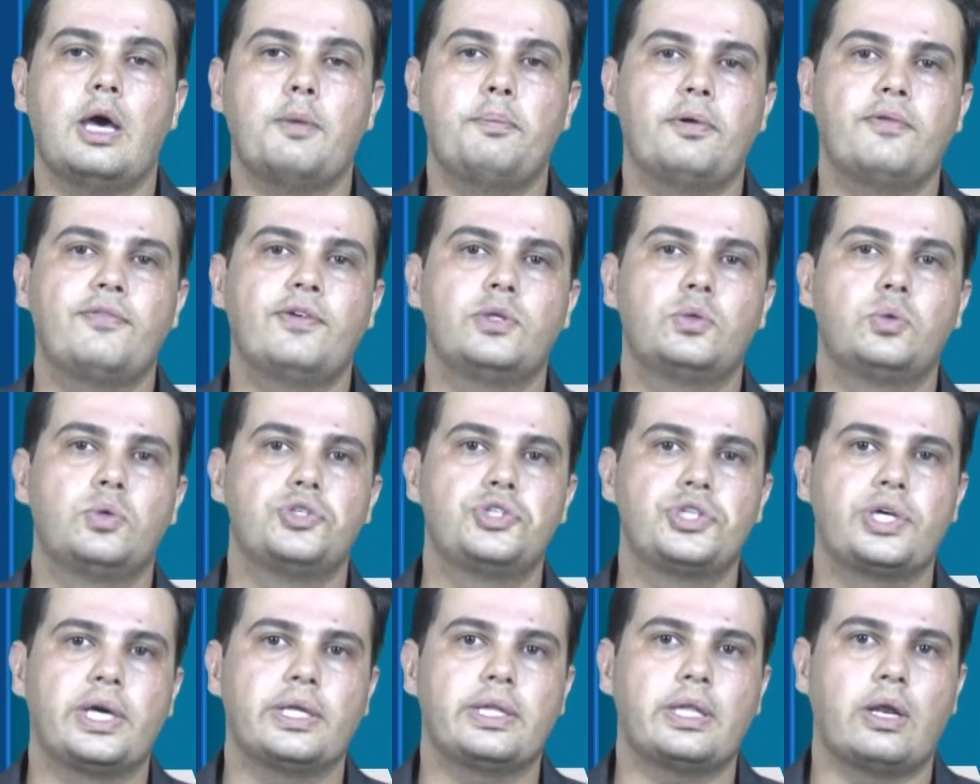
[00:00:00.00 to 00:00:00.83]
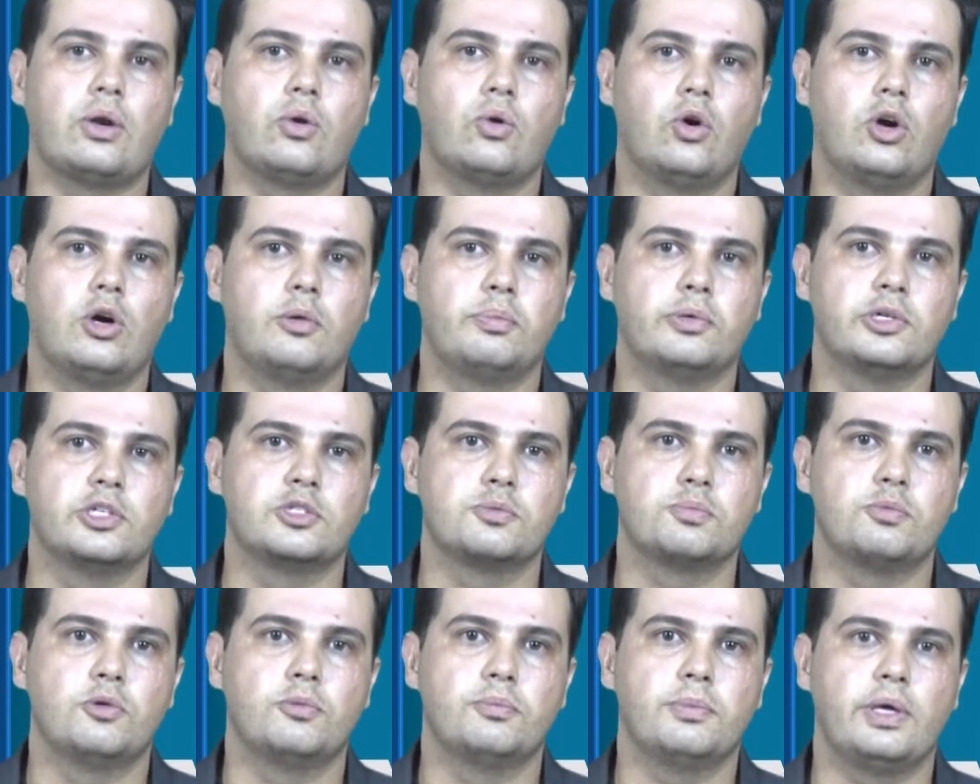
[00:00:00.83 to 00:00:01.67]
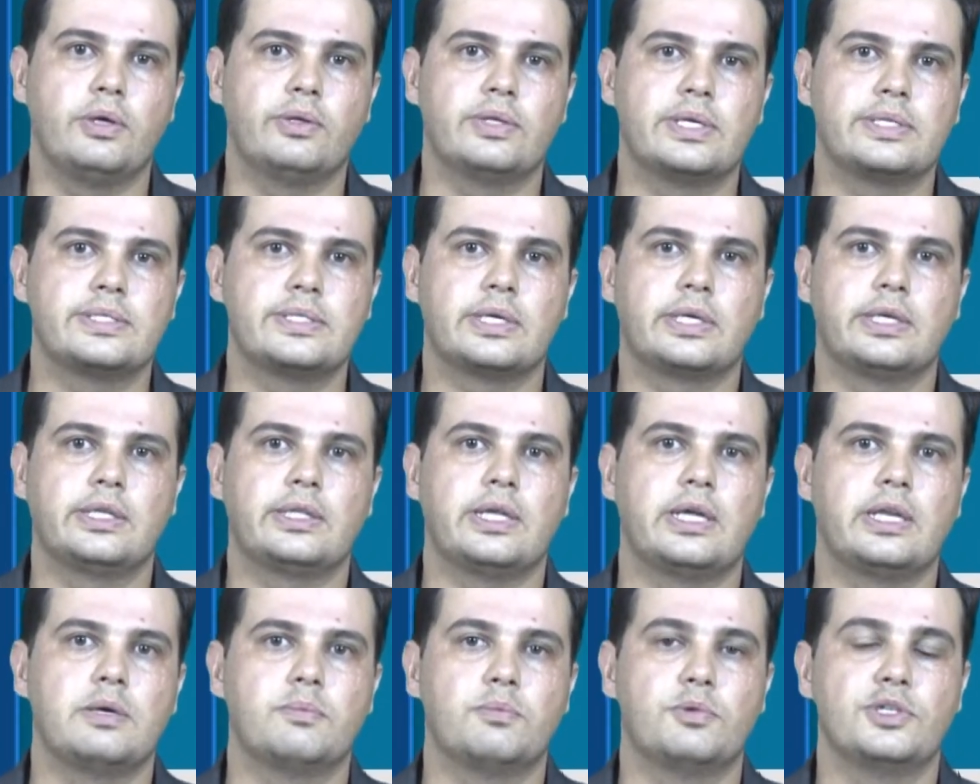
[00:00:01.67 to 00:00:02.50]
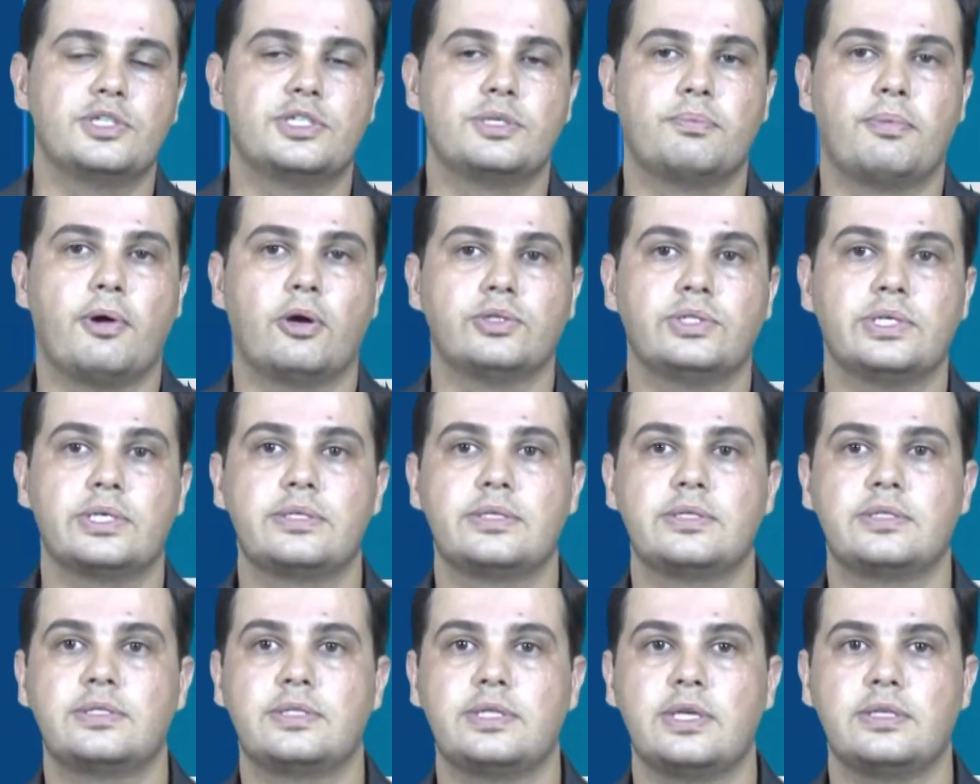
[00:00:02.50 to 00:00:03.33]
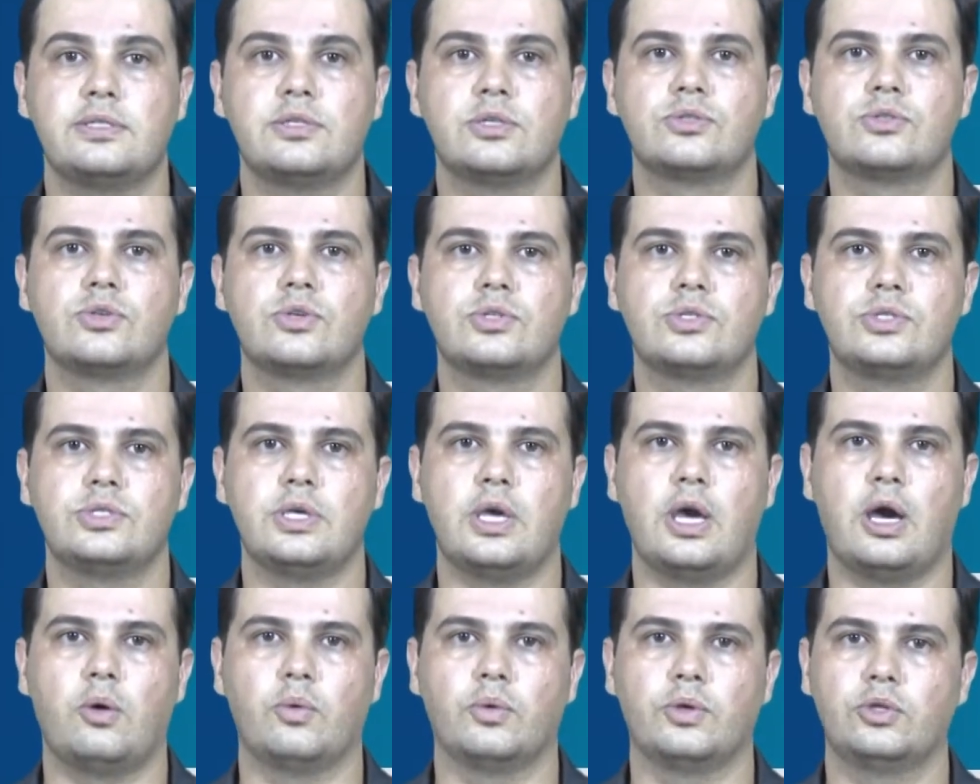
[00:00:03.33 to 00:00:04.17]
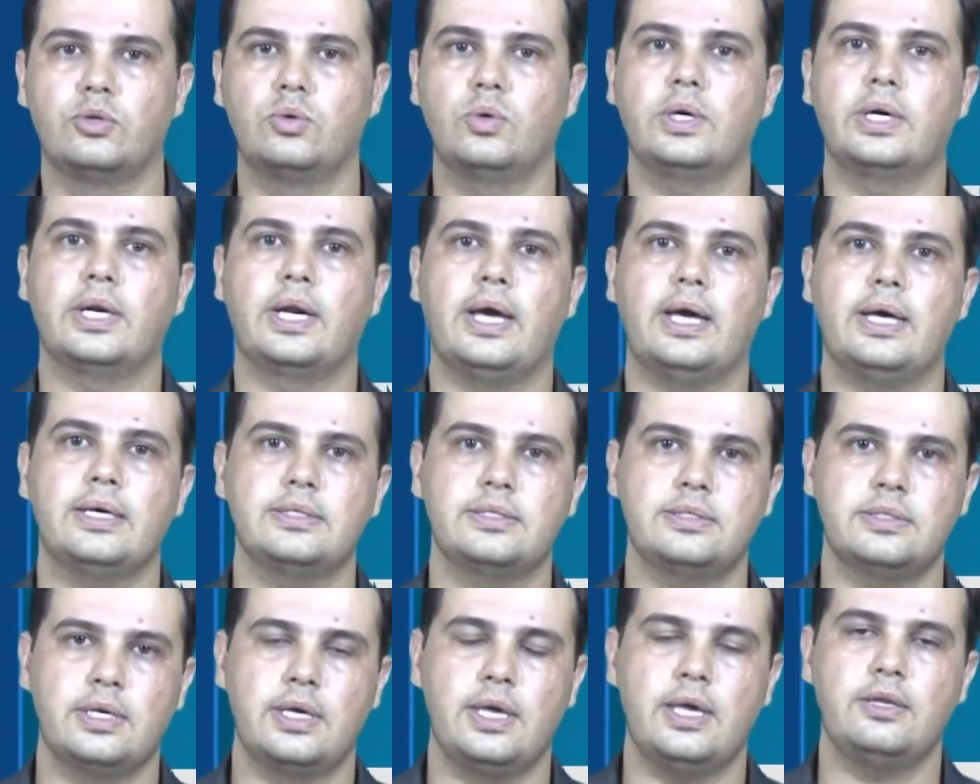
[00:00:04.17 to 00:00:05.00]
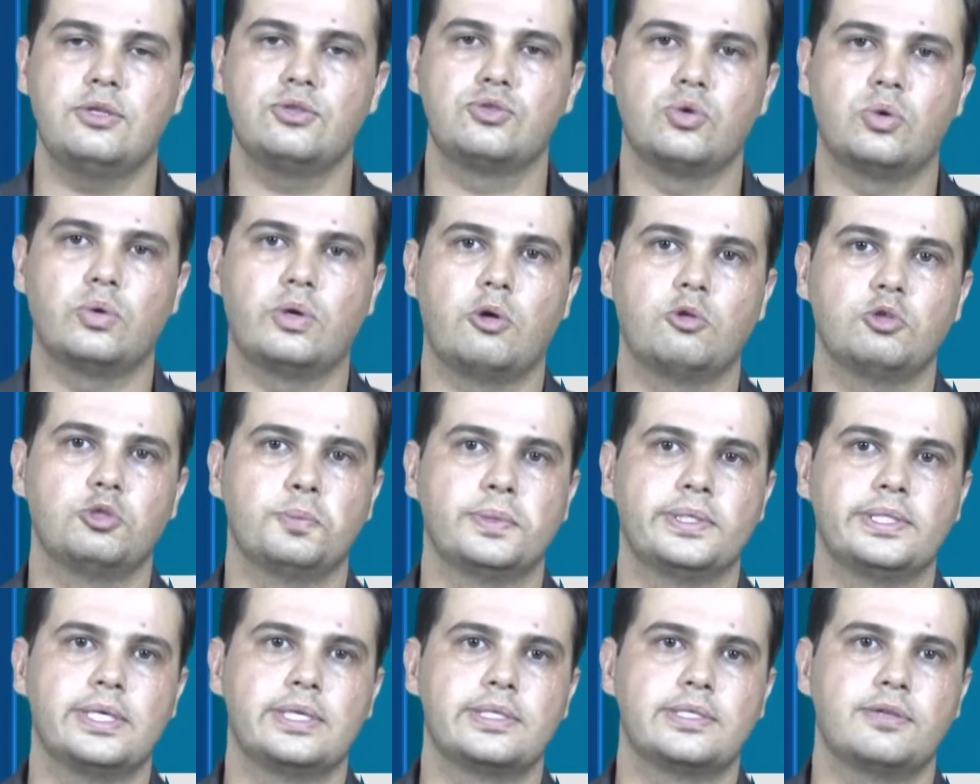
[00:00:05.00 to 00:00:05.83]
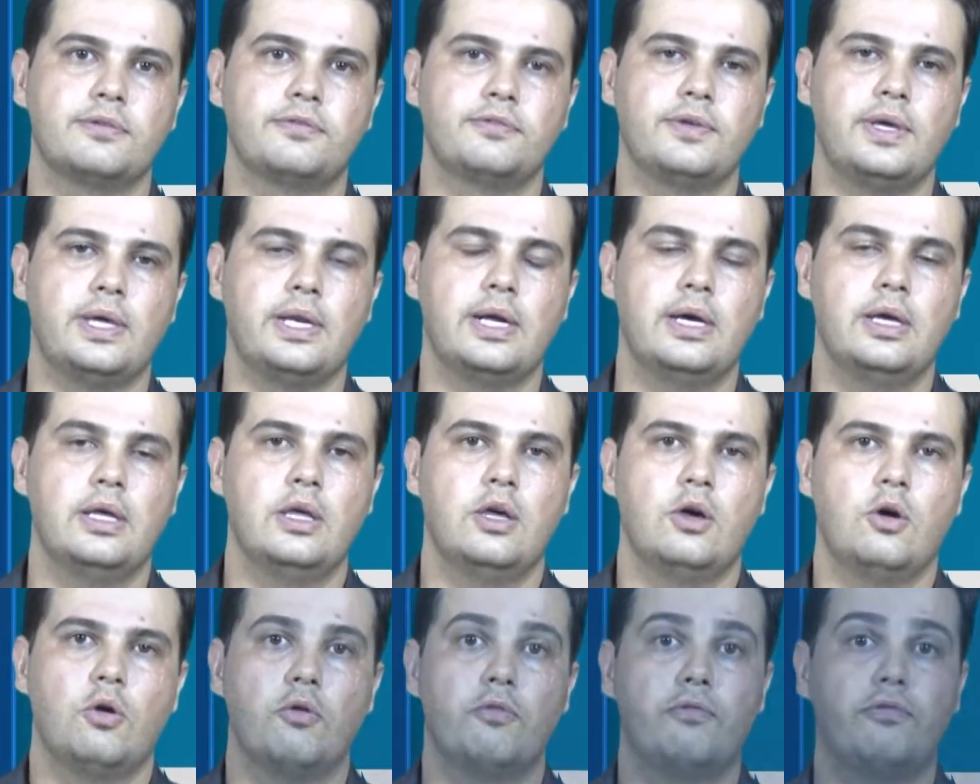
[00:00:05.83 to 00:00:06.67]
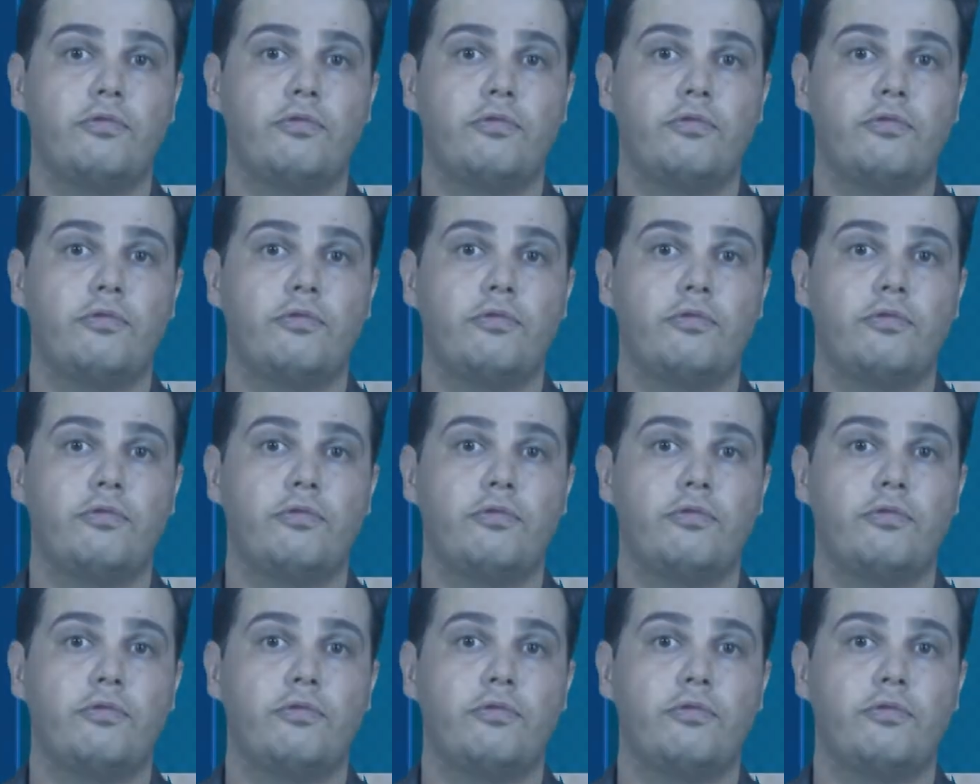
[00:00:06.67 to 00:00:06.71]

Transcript: A Prefeitura de Caetanópolis, por meio da Secretaria Municipal de Assistência Social e do CRAS, realizou na última terça-feira o